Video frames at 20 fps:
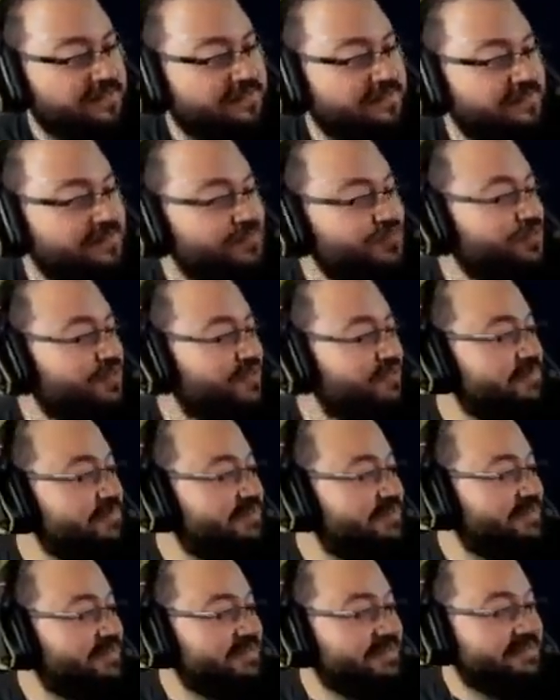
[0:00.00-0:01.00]
bizim
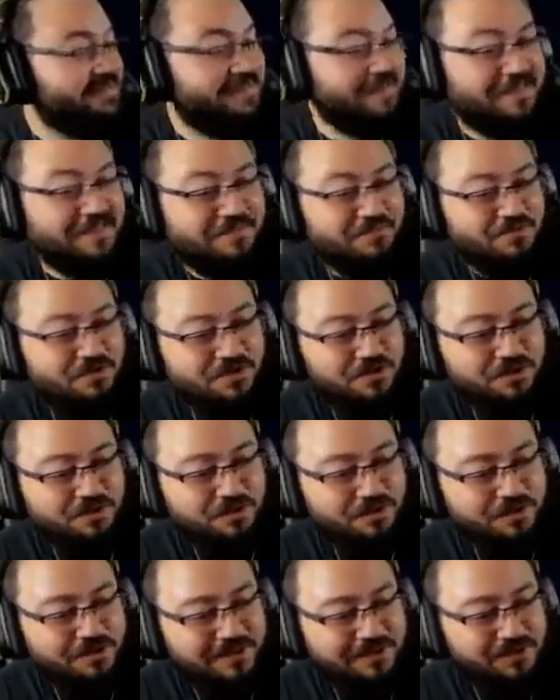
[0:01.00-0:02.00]
ülkemizde 82 milyon
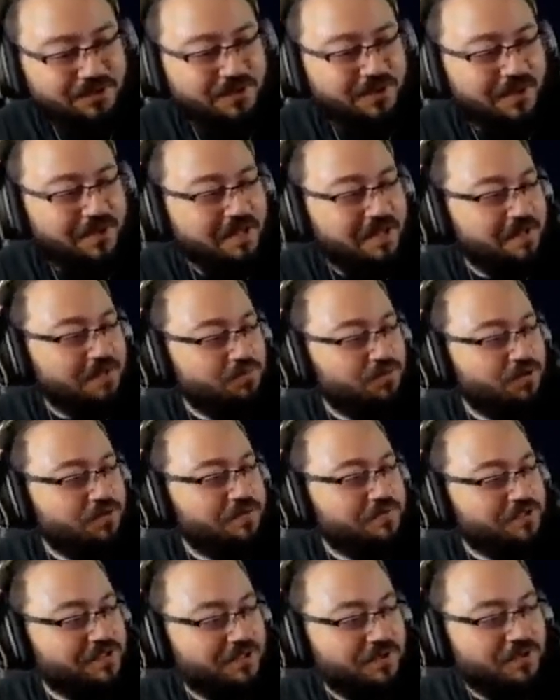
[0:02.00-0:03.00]
Türk yaşıyor.
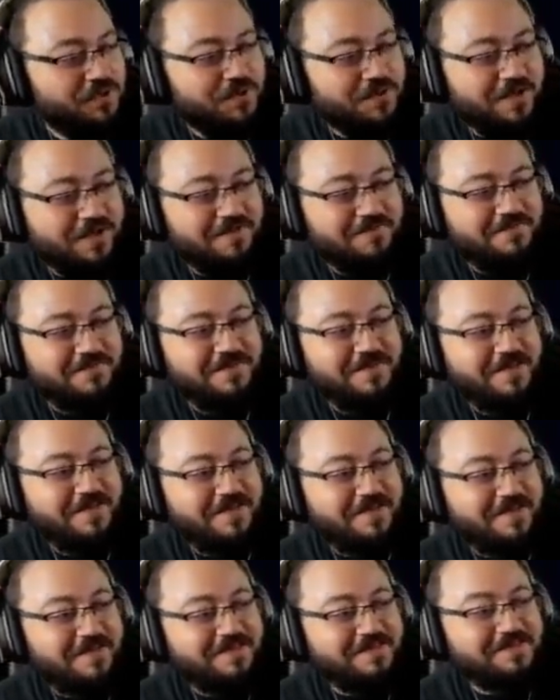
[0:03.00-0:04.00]
Böyle bir şey yok abi.
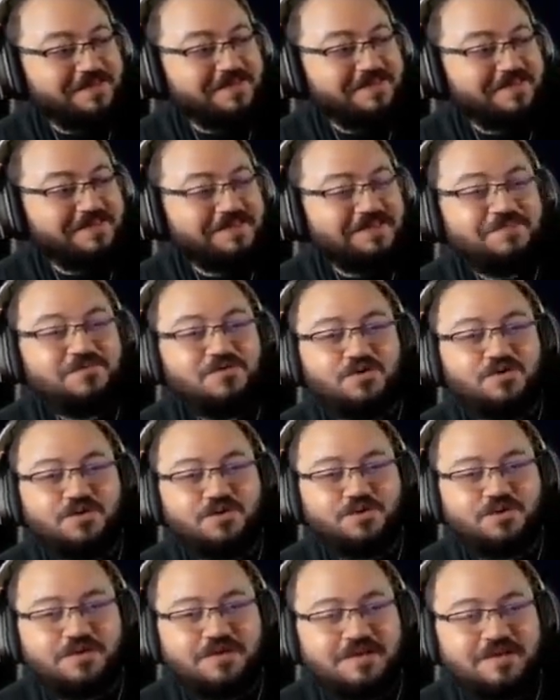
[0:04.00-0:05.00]
82 milyon
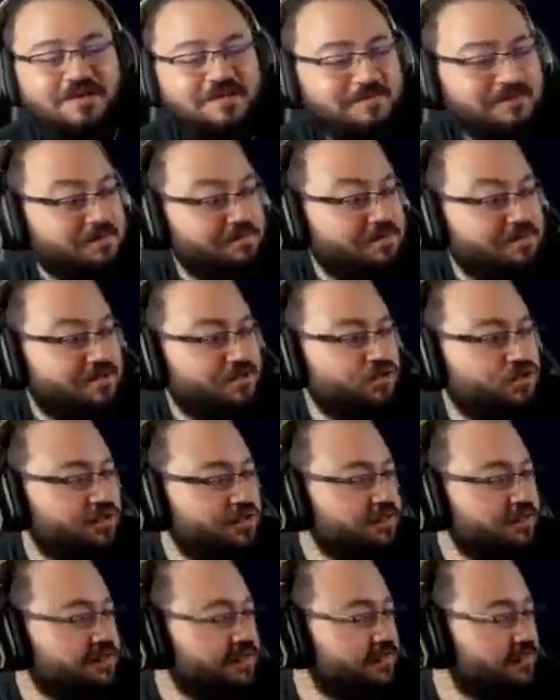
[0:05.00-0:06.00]
Türk değiliz biz. Bir sürü
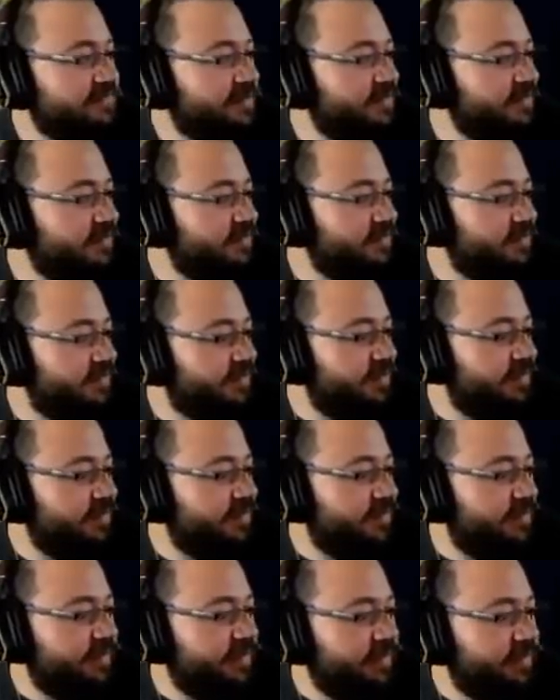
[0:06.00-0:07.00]
insan var.
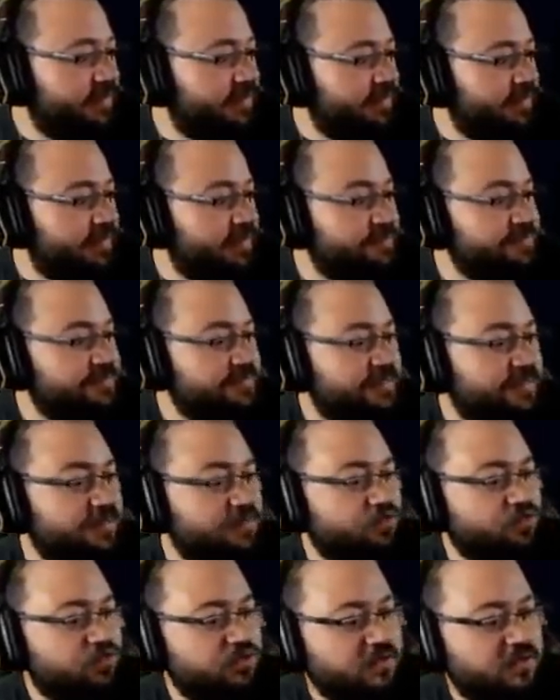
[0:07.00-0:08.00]
Hepsiyle de
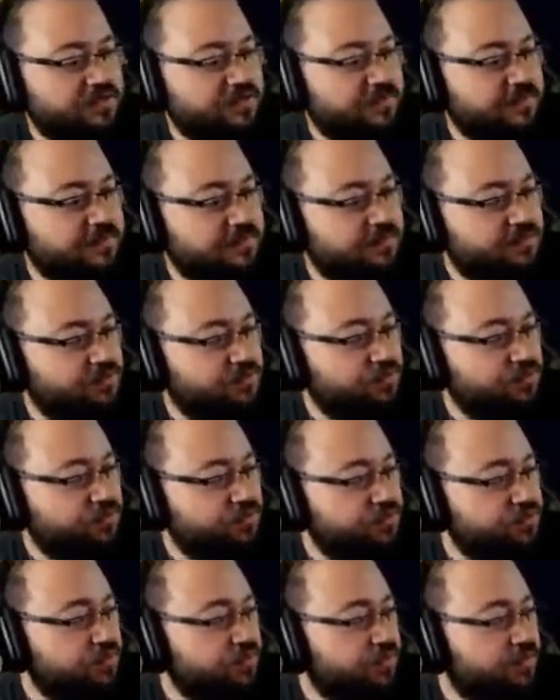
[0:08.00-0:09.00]
mutlu yaşamak
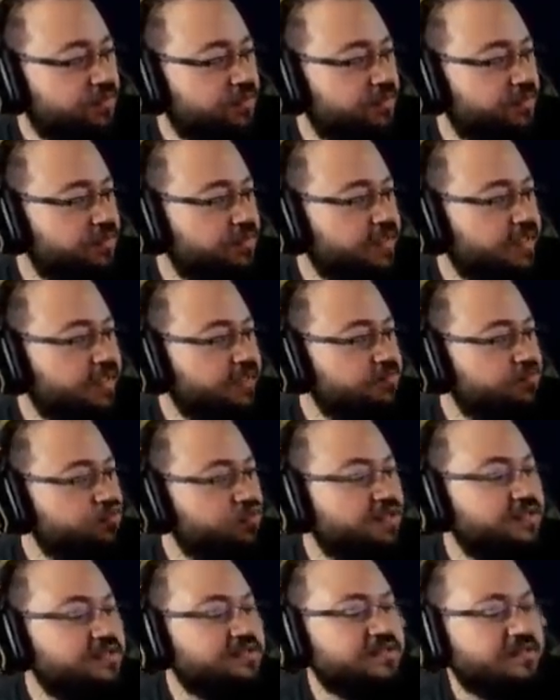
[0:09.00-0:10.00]
istiyoruz. Yani
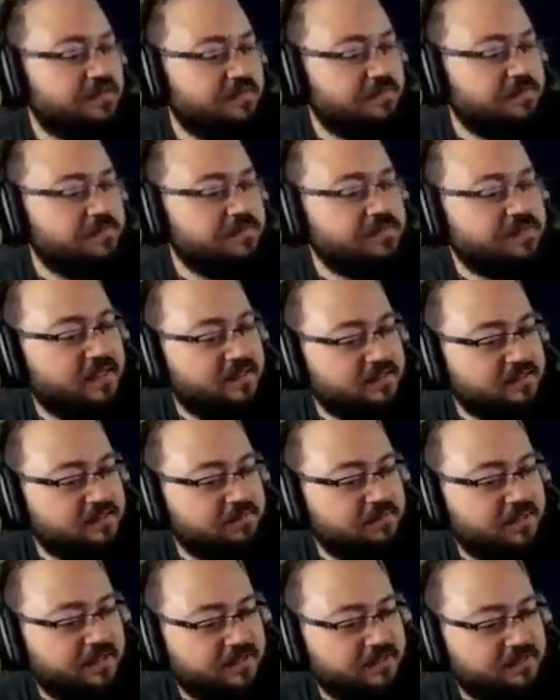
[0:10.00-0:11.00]
bunu açıklamamız
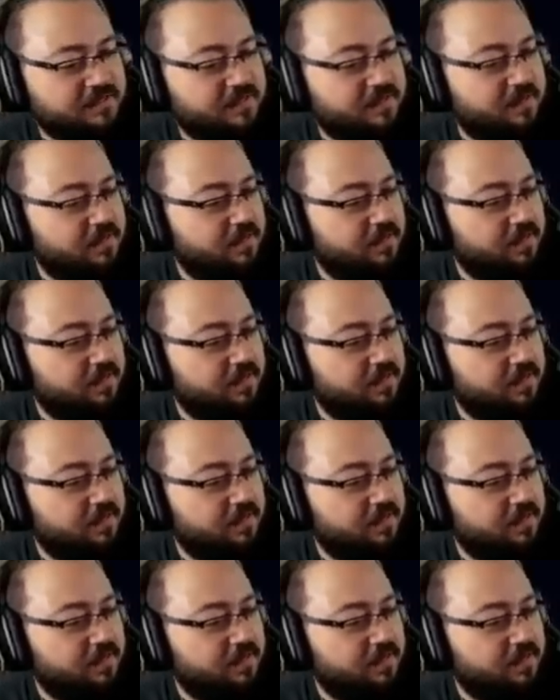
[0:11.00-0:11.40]
lazım biraz da.